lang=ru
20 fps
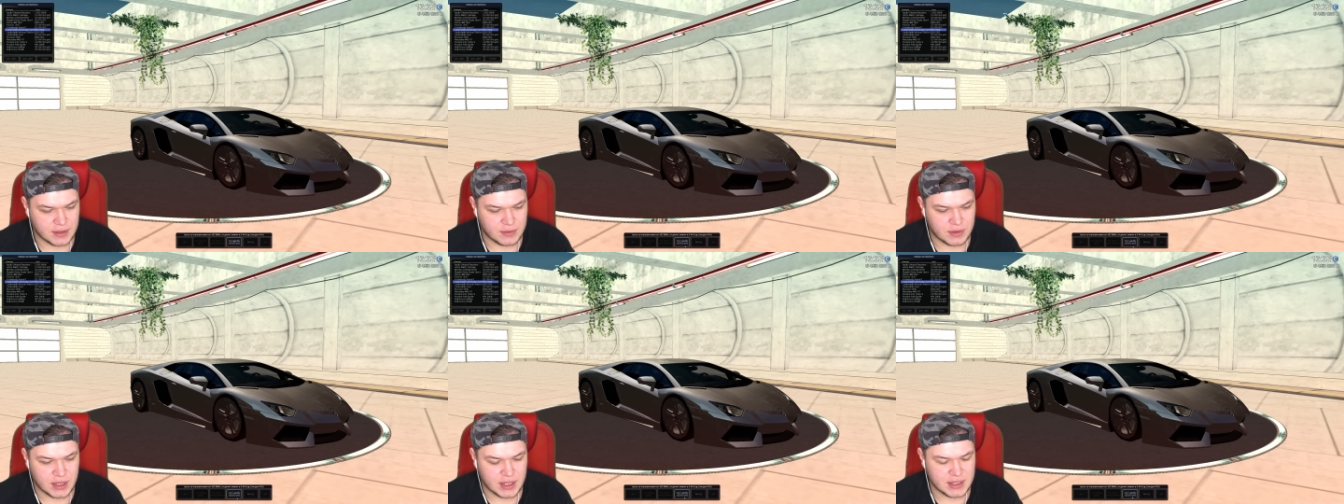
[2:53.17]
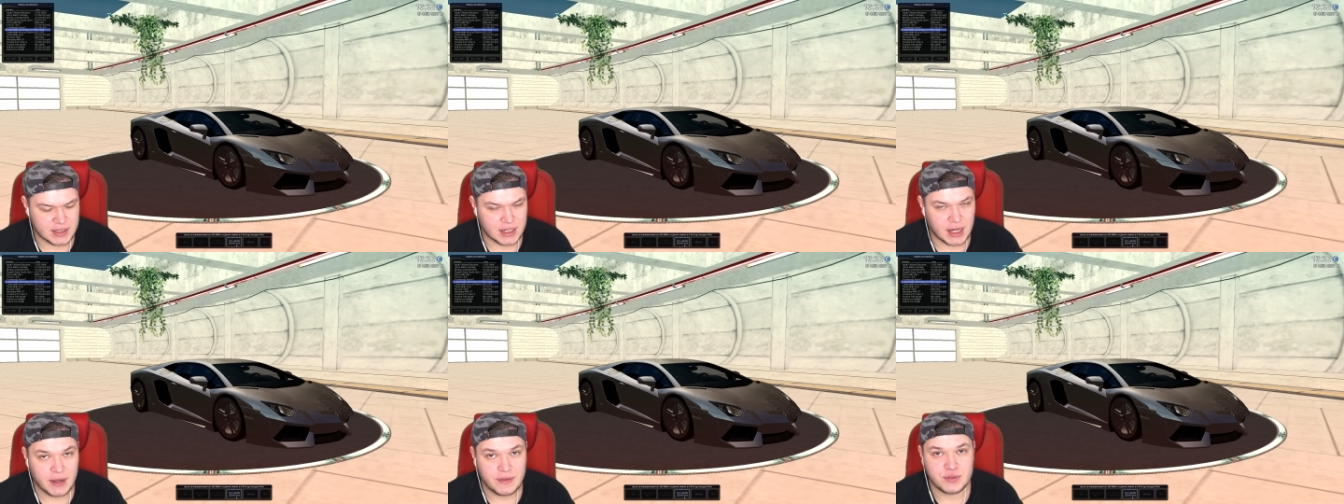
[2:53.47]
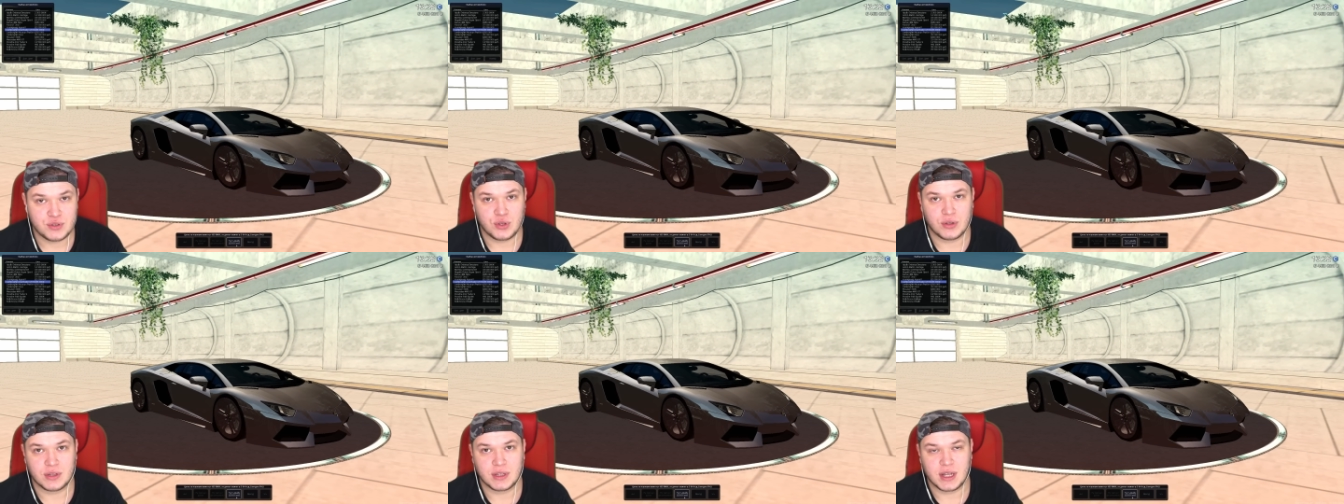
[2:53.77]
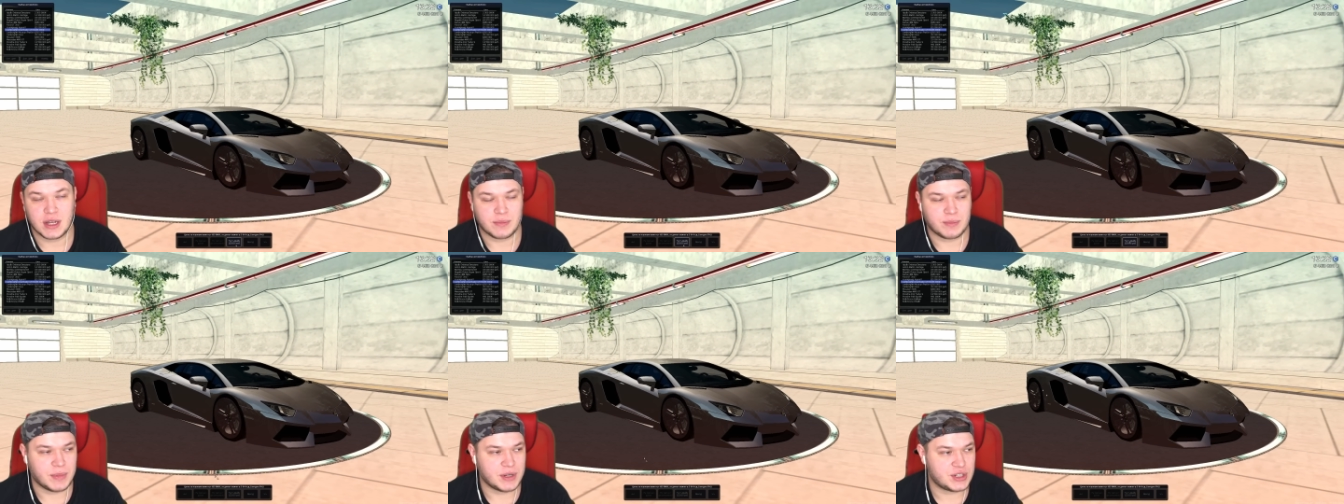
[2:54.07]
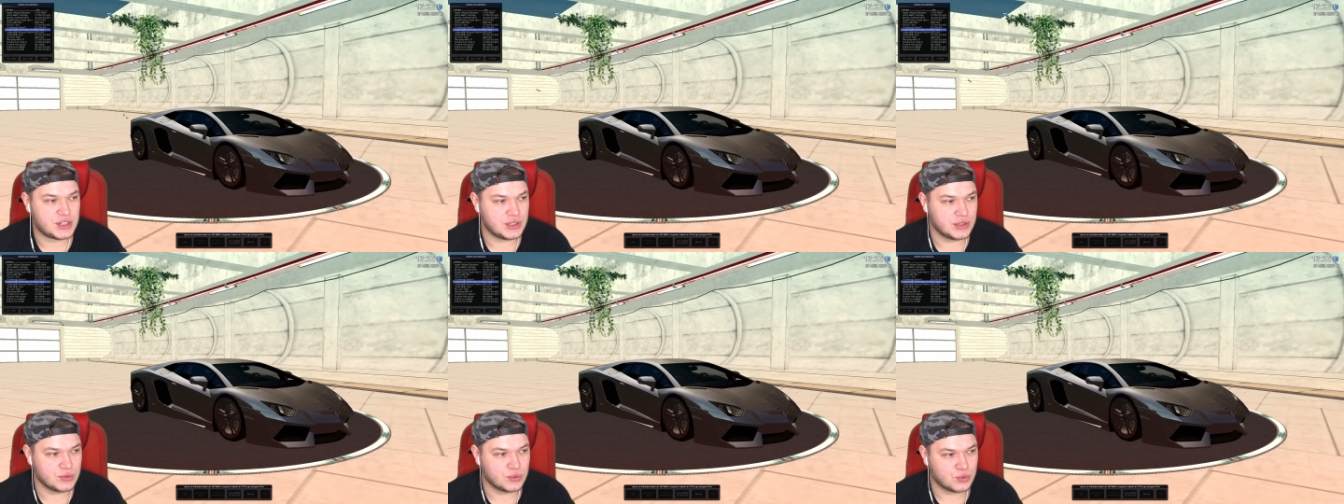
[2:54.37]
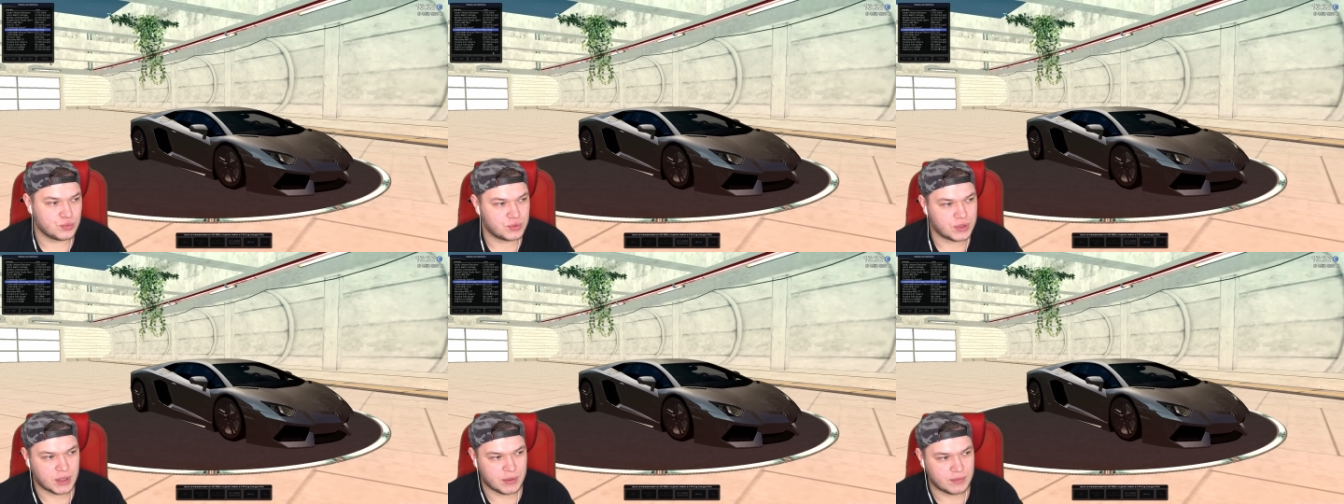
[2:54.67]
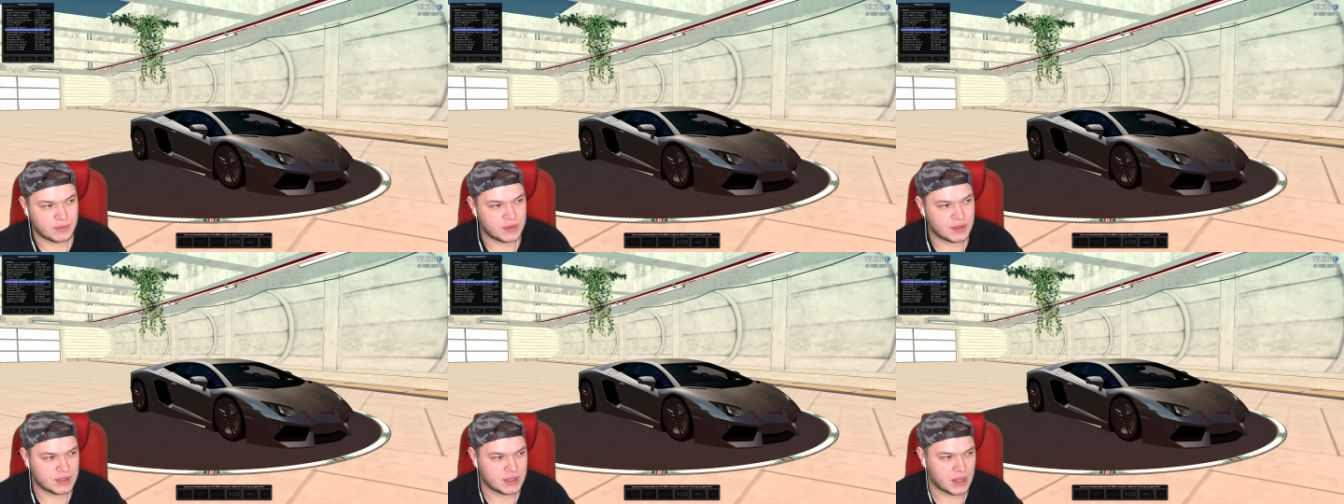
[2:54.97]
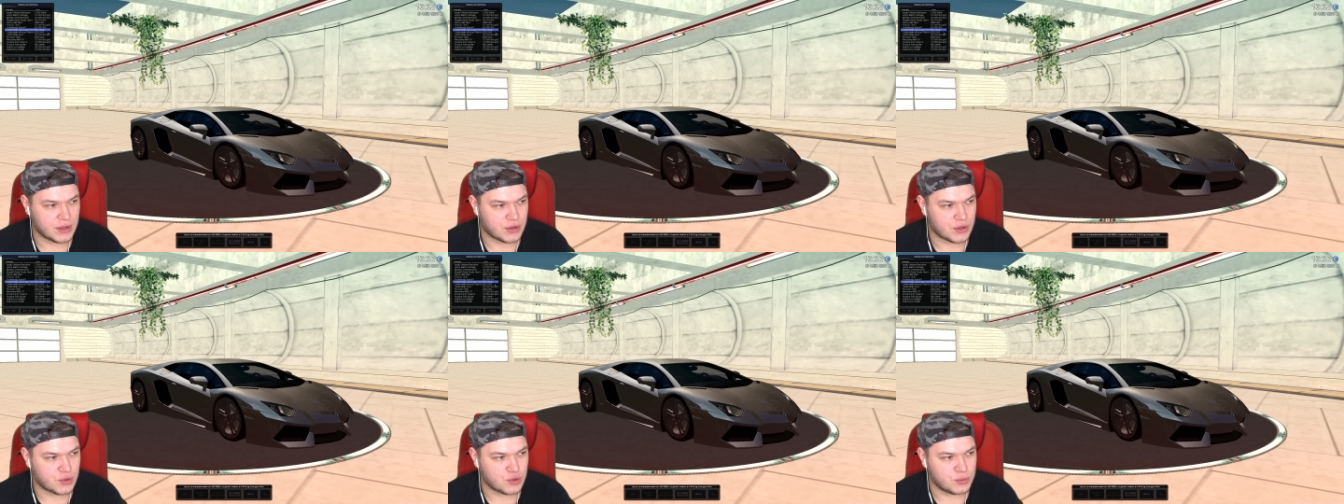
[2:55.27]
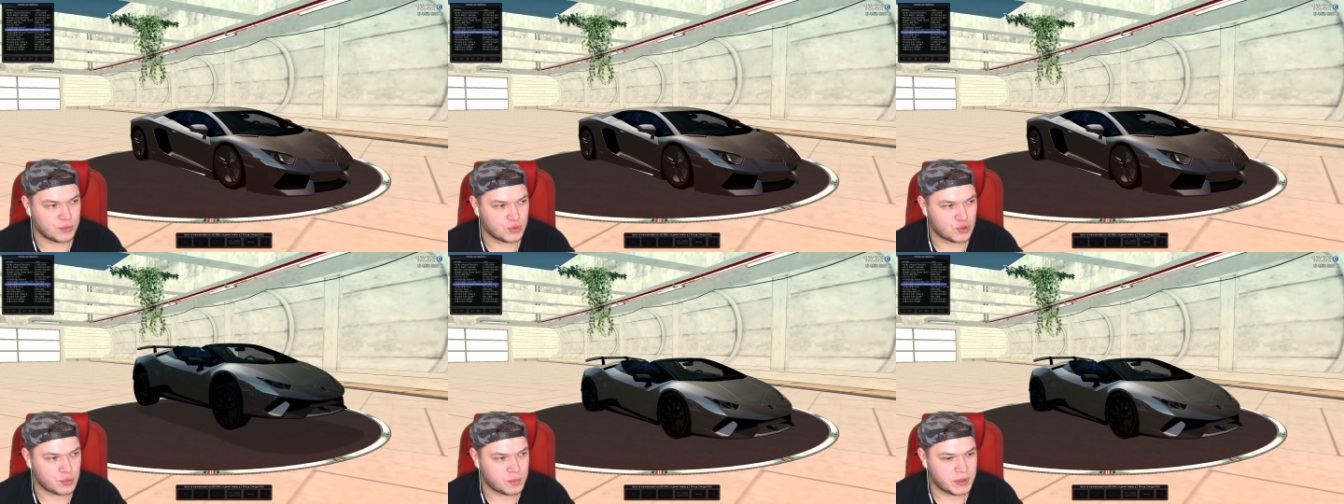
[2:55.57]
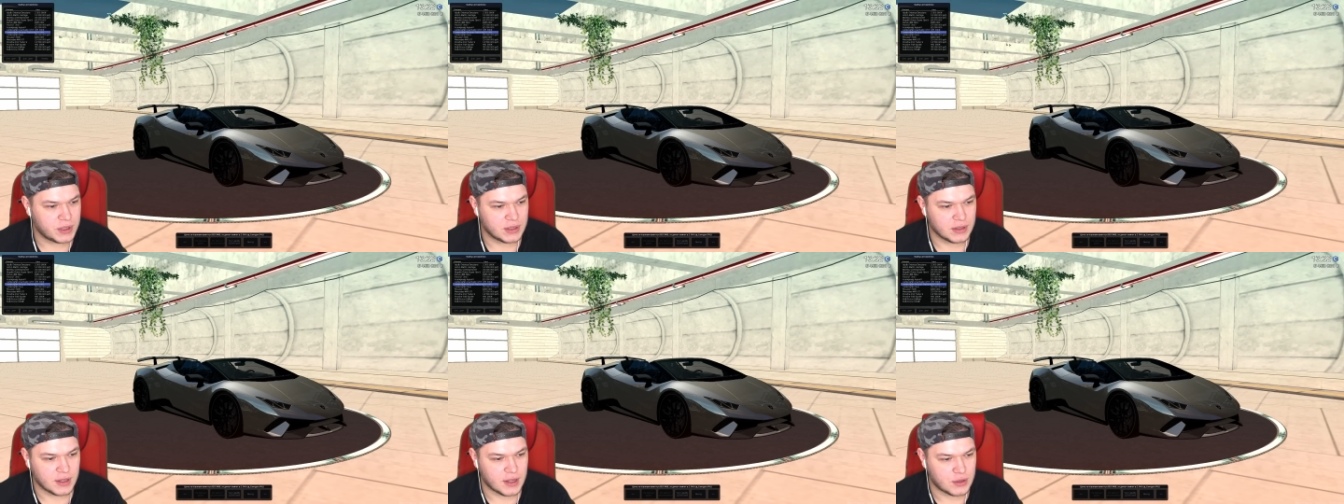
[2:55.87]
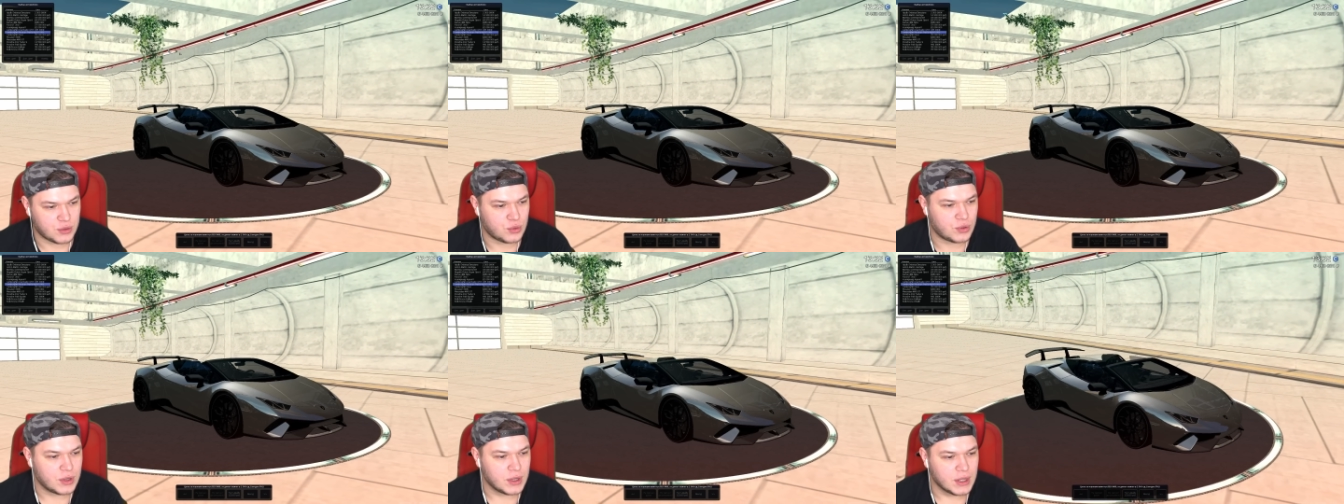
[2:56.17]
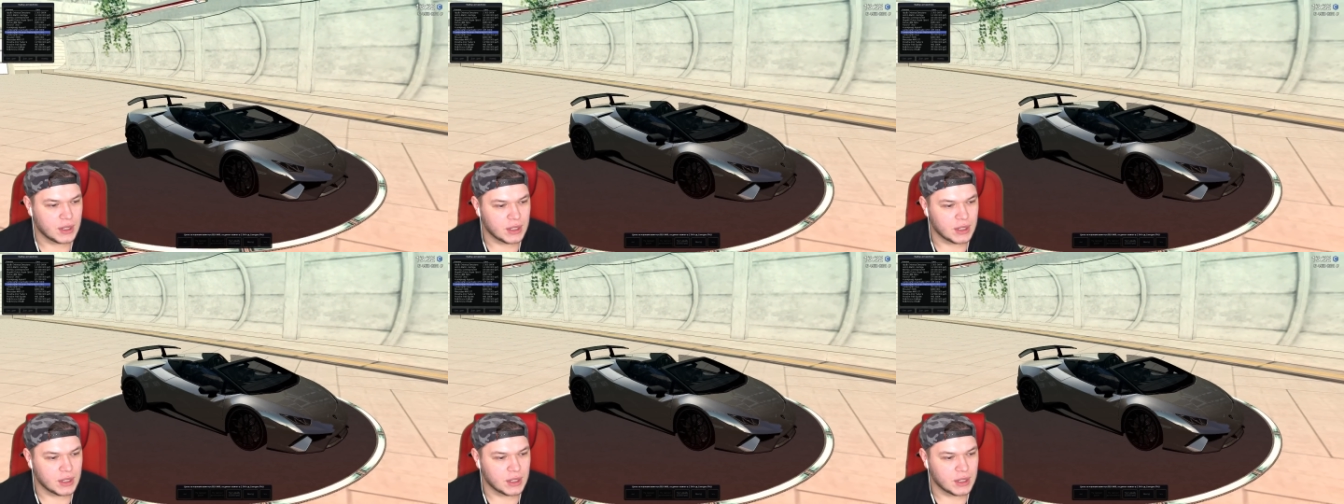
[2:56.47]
тест-драйв стоит как машинку, там, не знаю, какую-нибудь купить, ладу.